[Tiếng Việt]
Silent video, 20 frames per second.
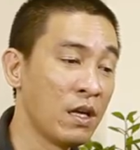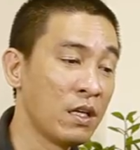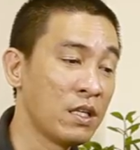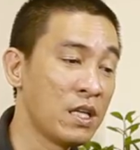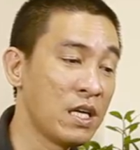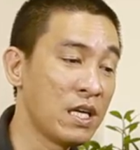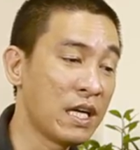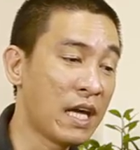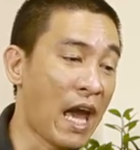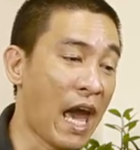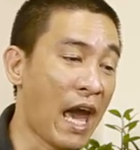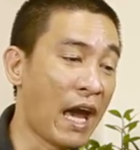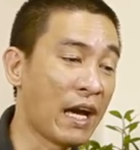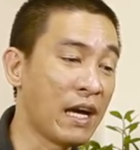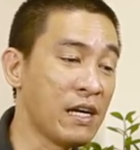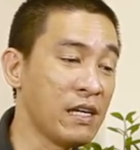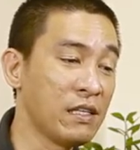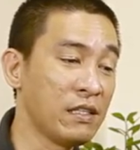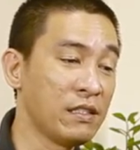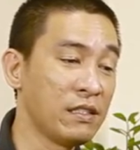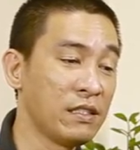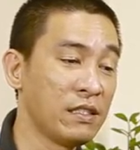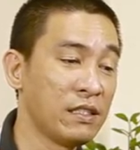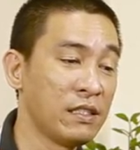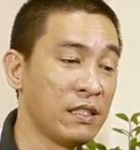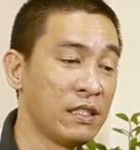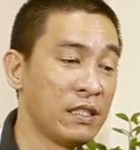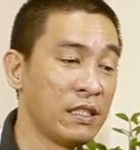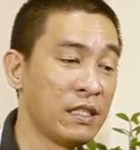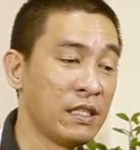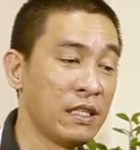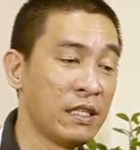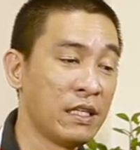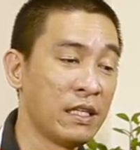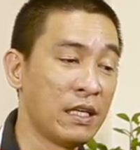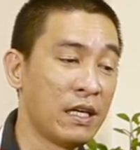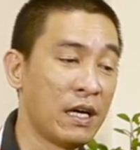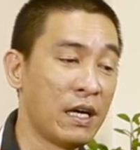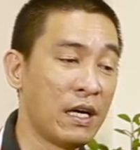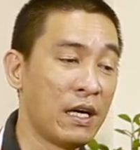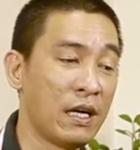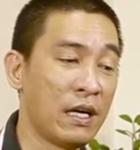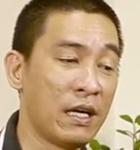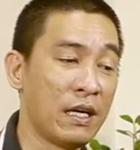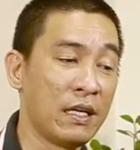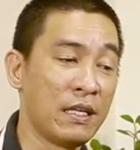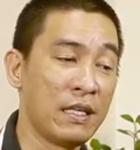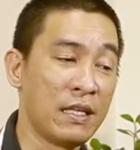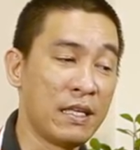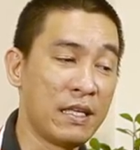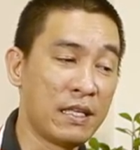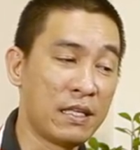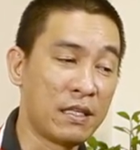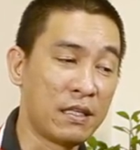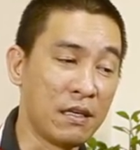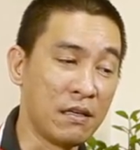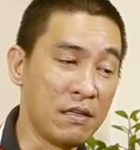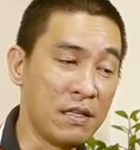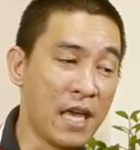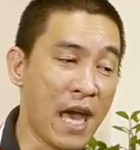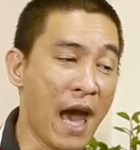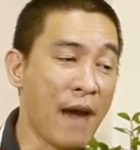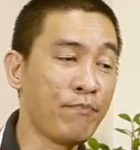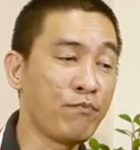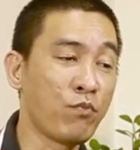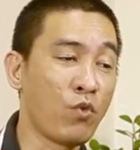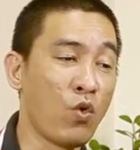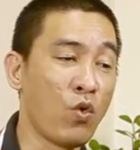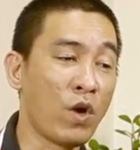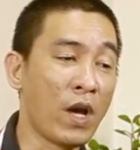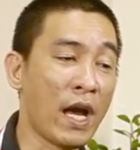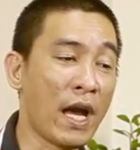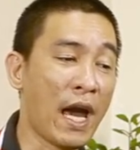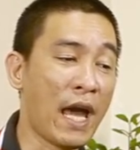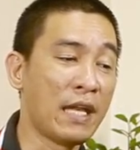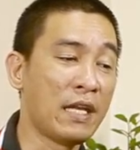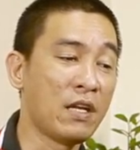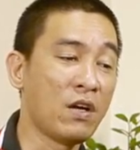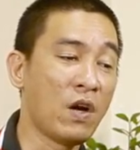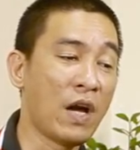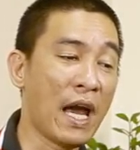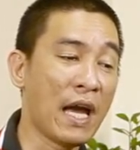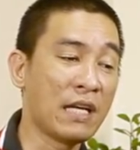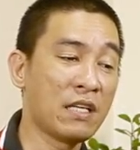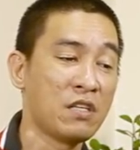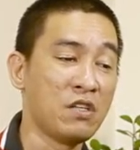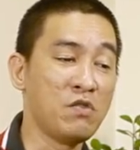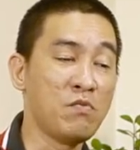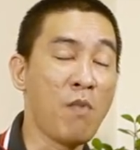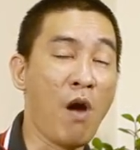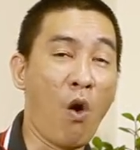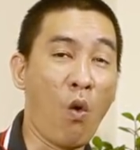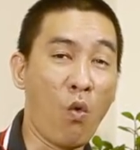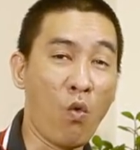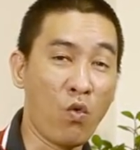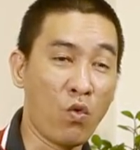thiên can á à, chữ giáp của các anh nó khắc chữ mậu